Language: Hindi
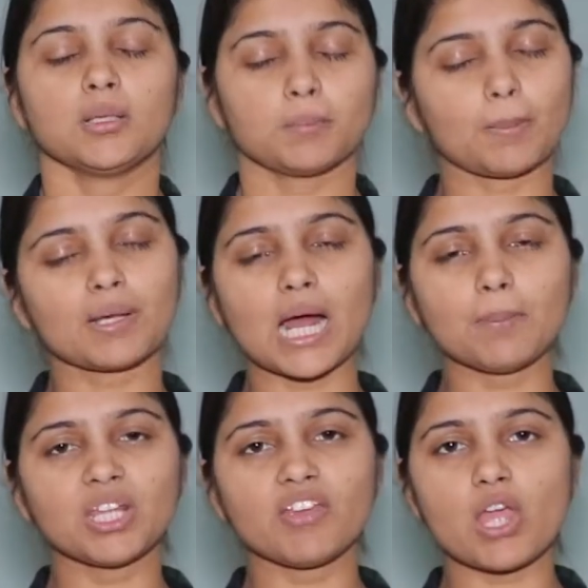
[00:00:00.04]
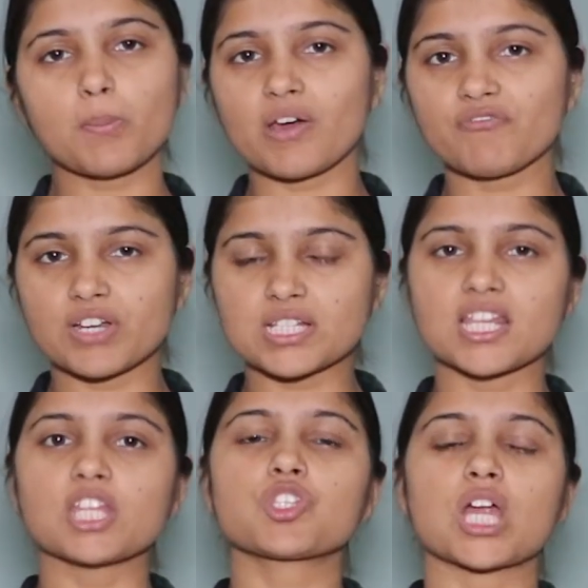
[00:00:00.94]
बाबा रामदेव एक बार फिर
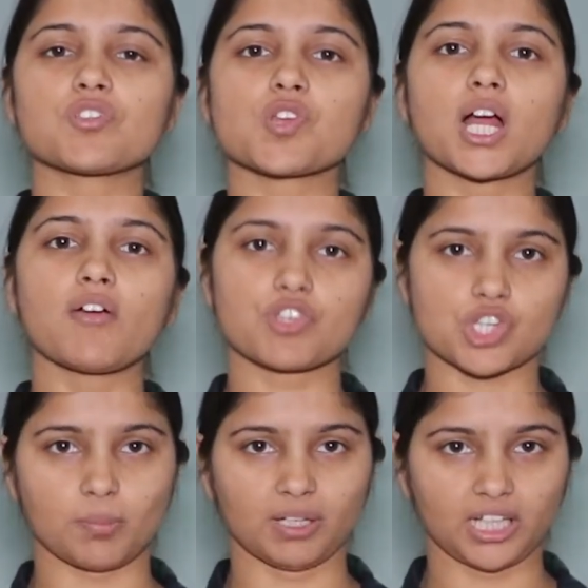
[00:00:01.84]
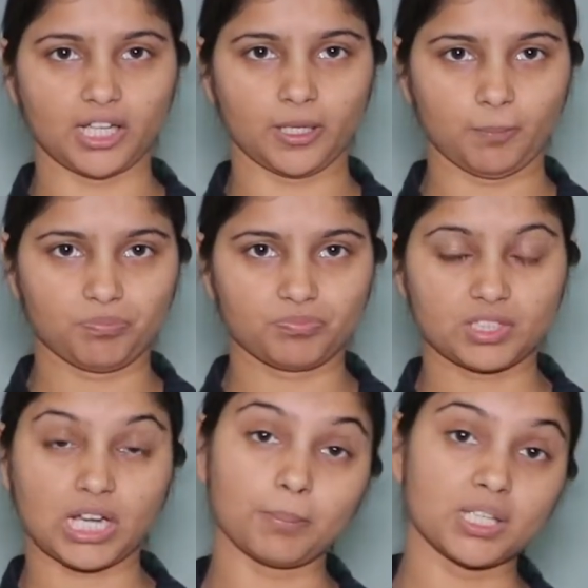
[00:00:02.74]
से चर्चा का विषय बन गए हैं
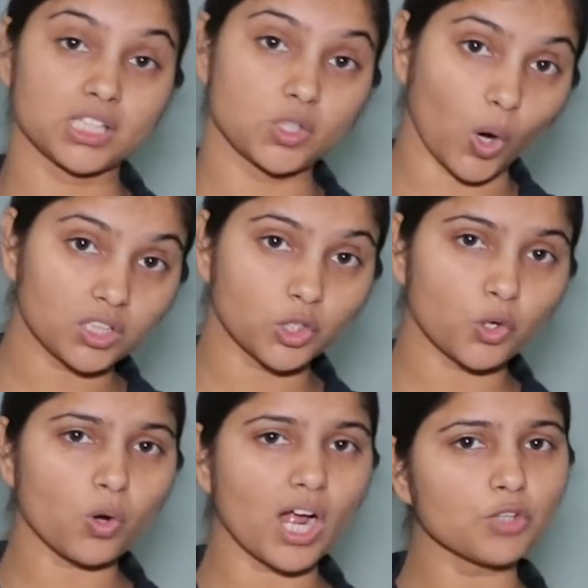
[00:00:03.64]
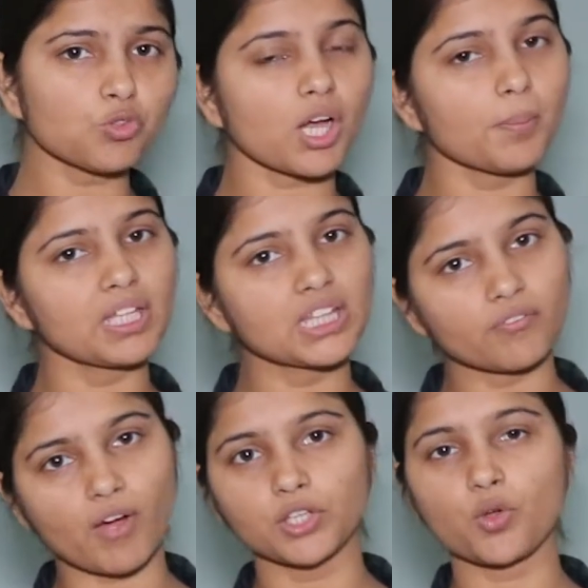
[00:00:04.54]
कभी डॉक्टरों का तो कभी
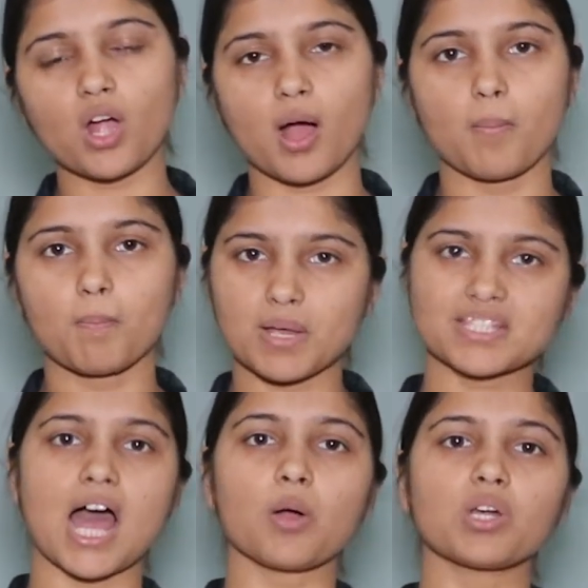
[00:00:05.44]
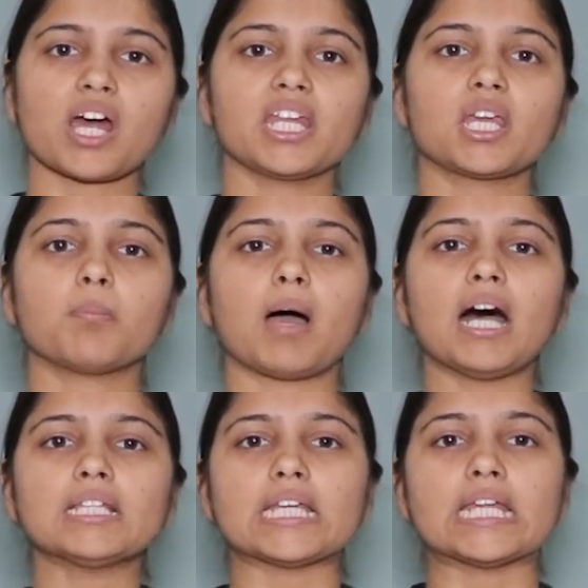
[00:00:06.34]
दवाइयों का मजाक उड़ाने के
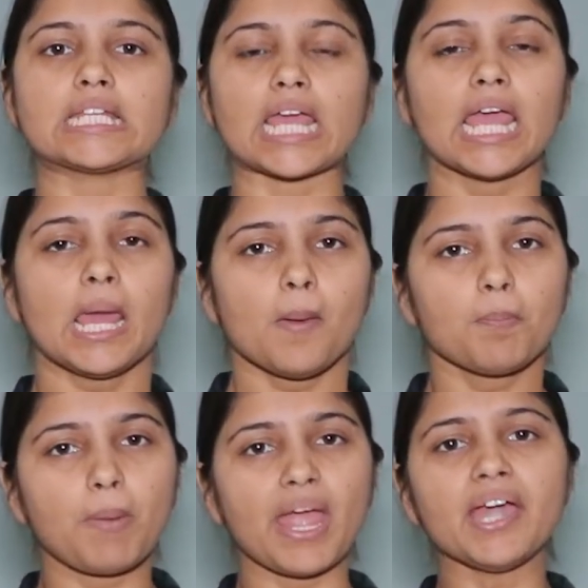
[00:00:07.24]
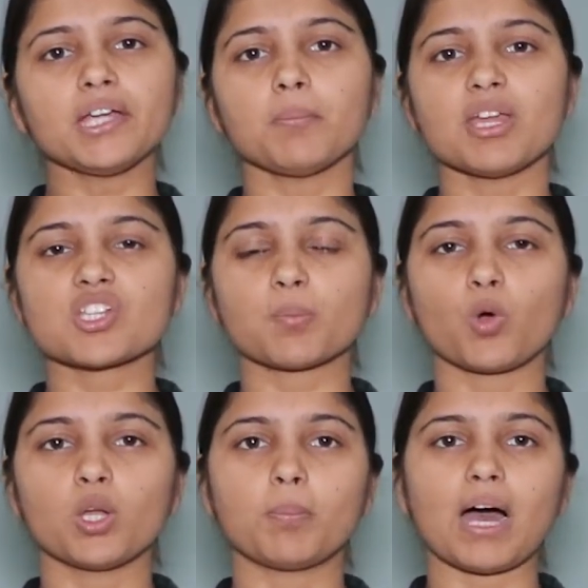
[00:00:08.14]
बाद इनके पेट में जब
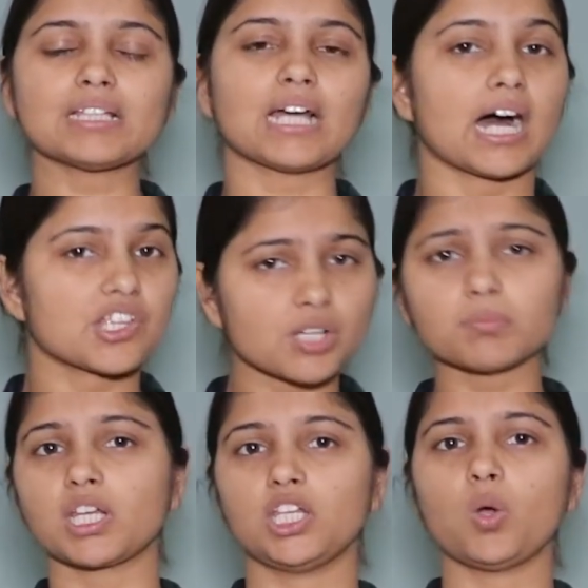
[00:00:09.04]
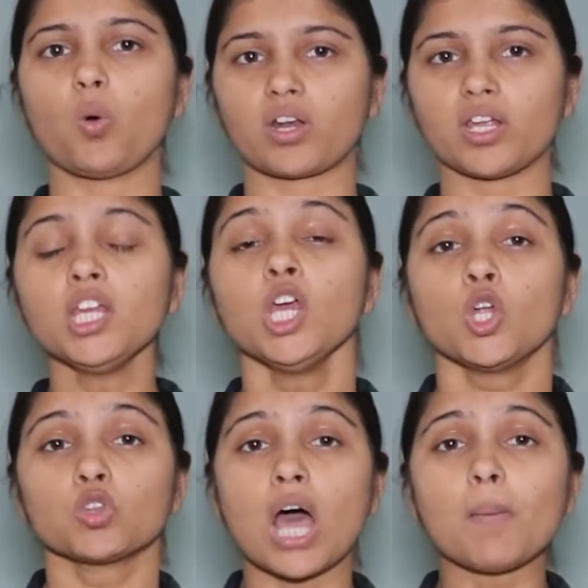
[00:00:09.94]
कोई बात हजम नहीं हो रही
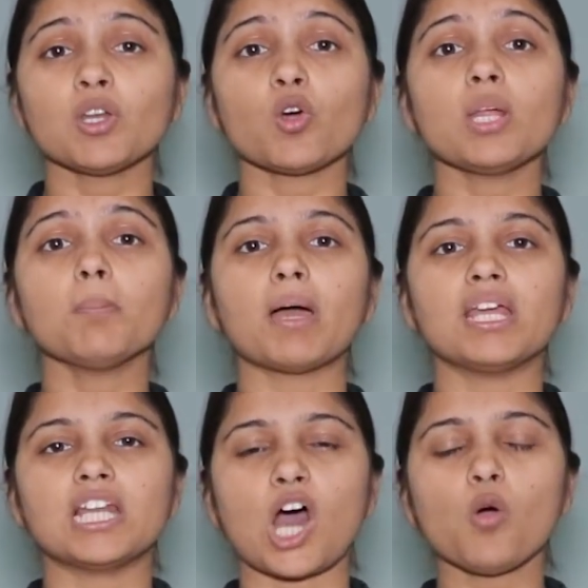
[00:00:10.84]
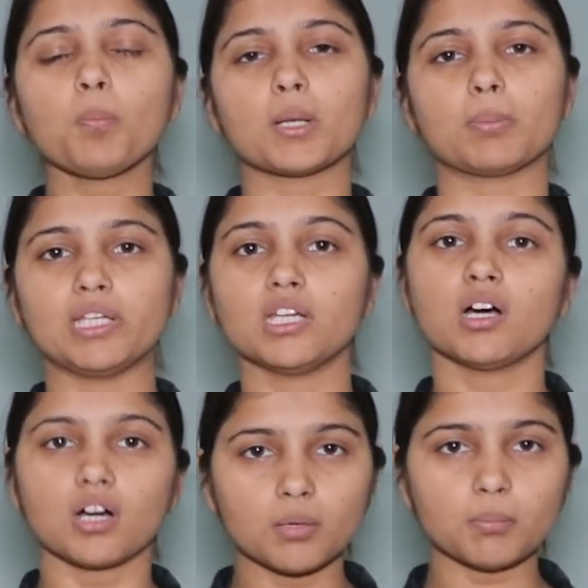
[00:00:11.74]
तो अब इन्होंने महिलाओं पर भी
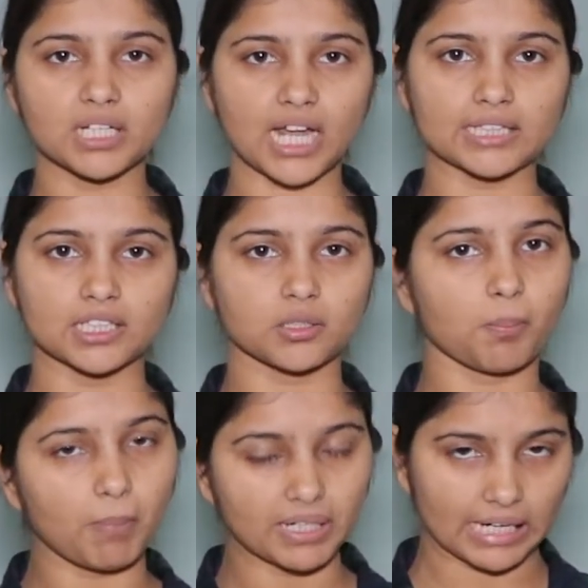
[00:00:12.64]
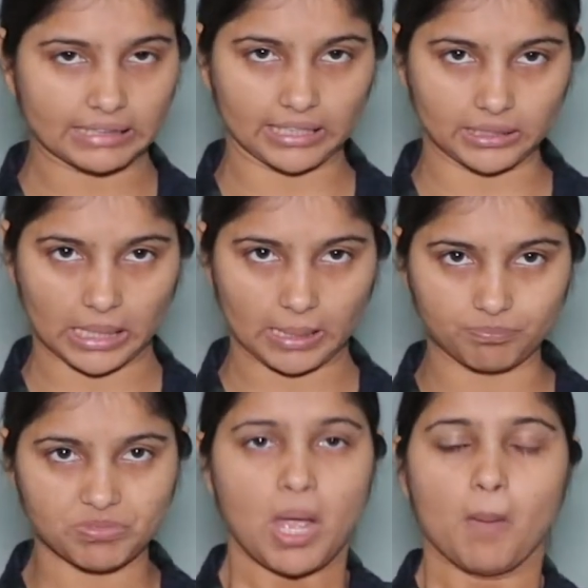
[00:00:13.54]
अमर्यादित बयान दे दिया है
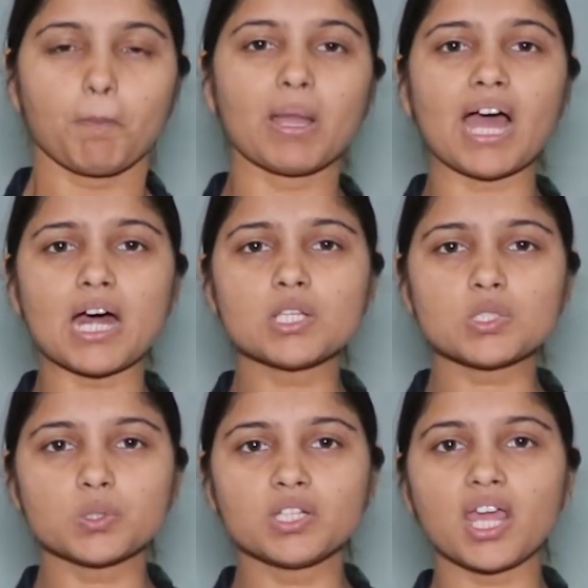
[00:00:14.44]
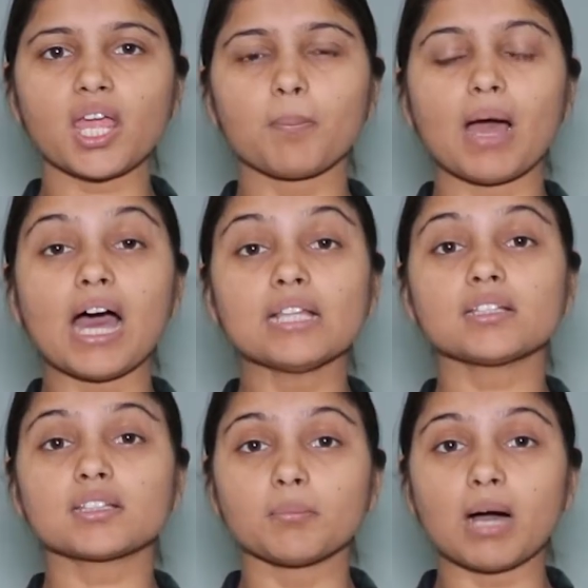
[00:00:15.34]
बयान सुनने के बाद
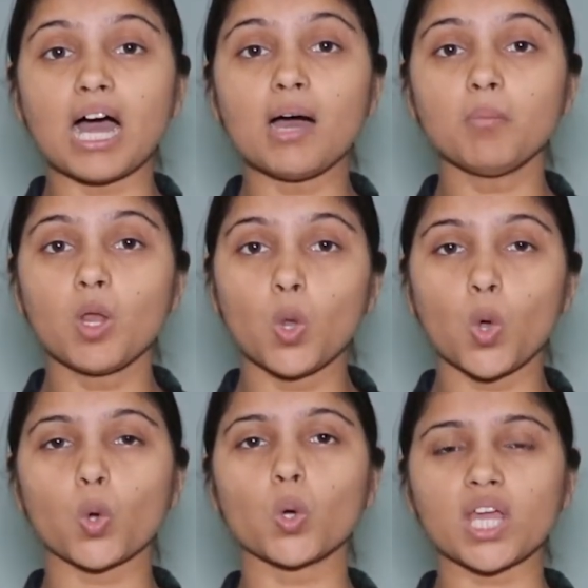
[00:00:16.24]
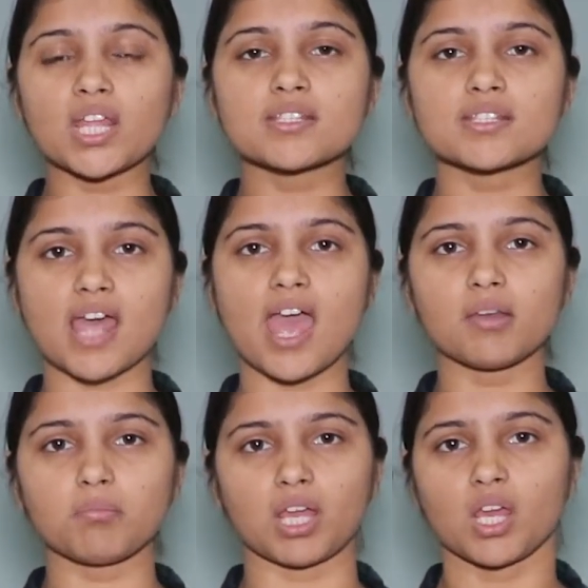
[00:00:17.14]
तमाम लोगों के
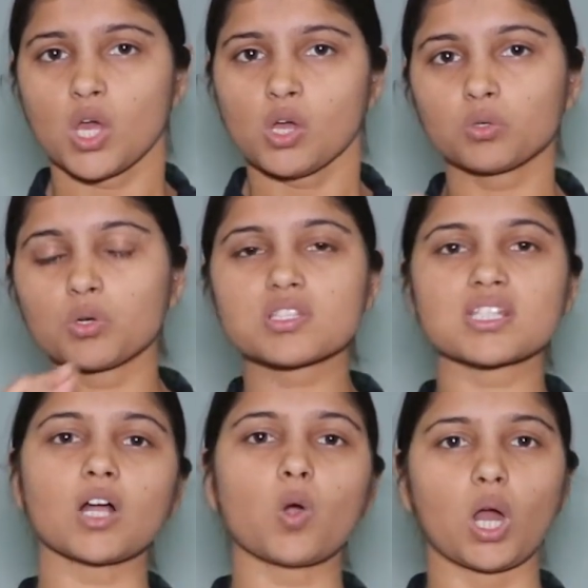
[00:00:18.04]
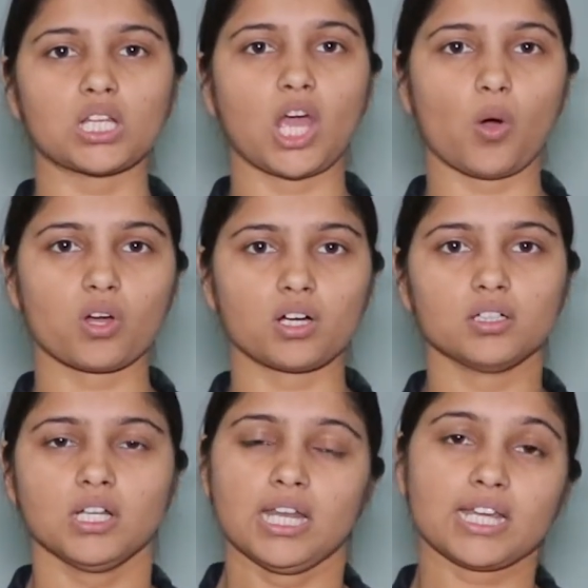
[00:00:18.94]
जहन में गुस्सा खोल गया होगा
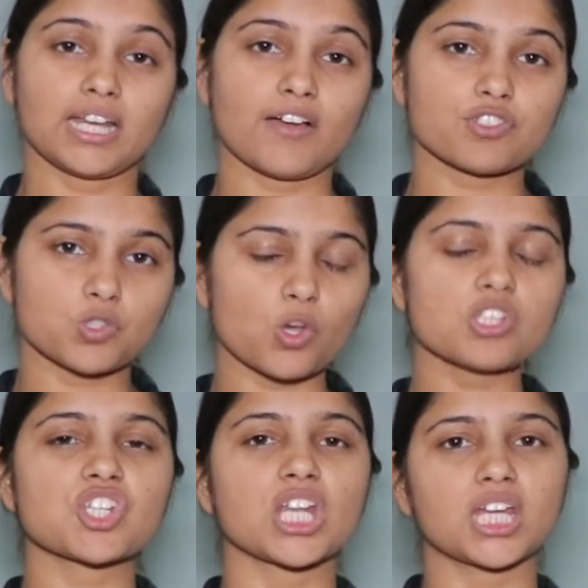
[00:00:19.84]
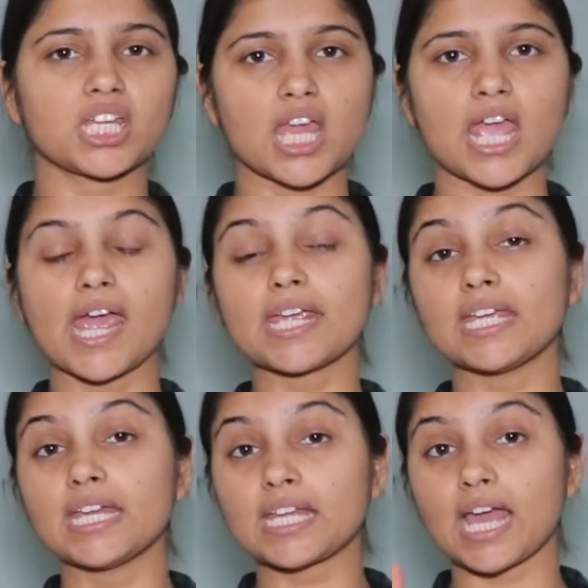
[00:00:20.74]
लेकिन अफसोसजनक ये है
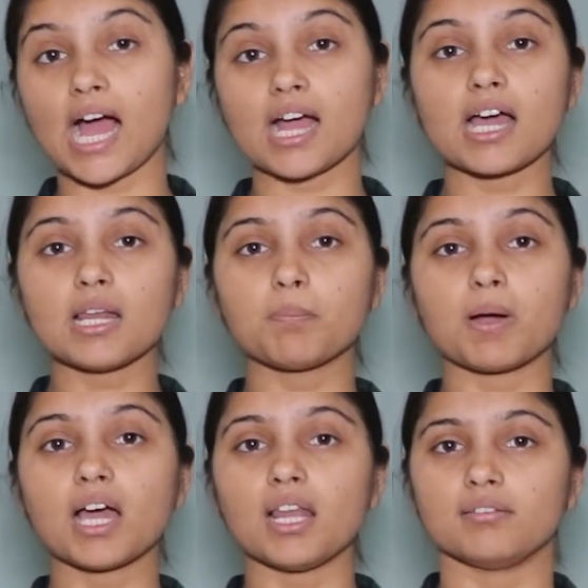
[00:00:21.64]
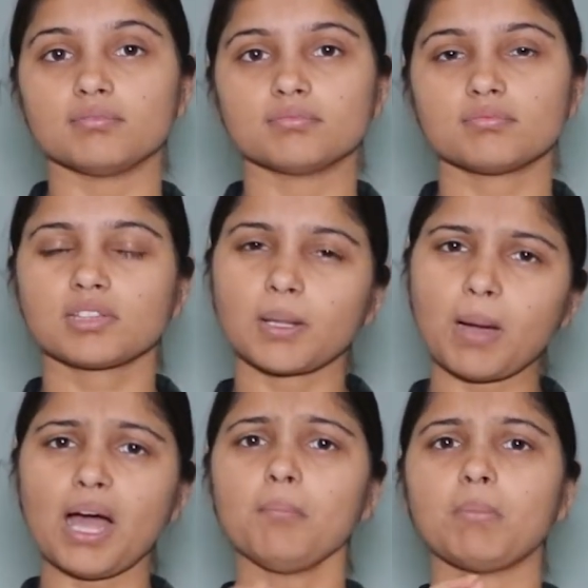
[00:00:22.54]
कि इनके अगल बगल
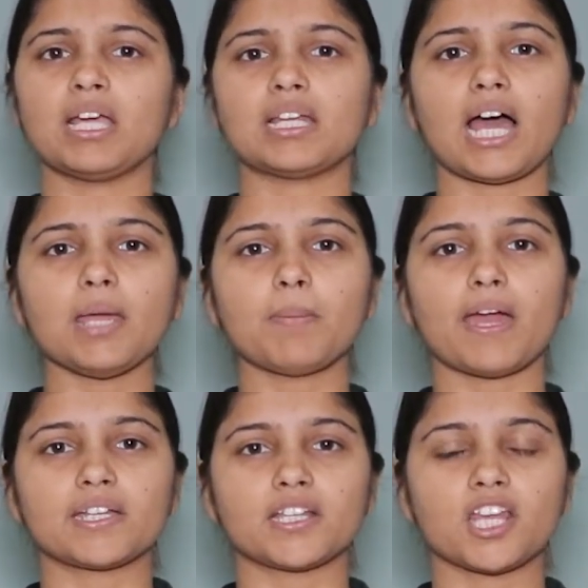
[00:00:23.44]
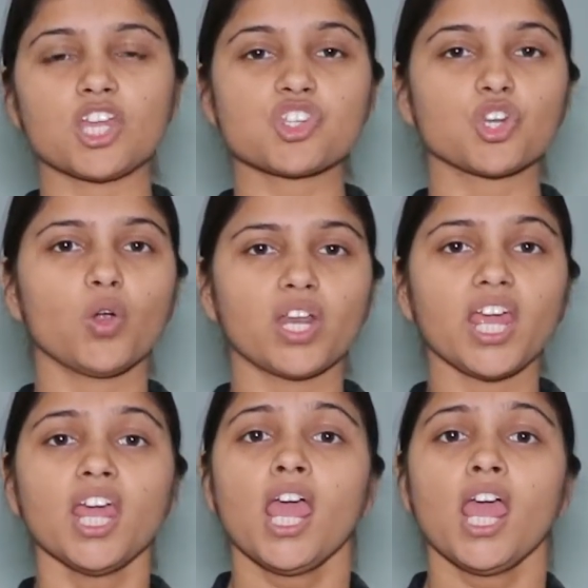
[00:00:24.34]
तमाम महिलाएं बैठी थी जिन्होंने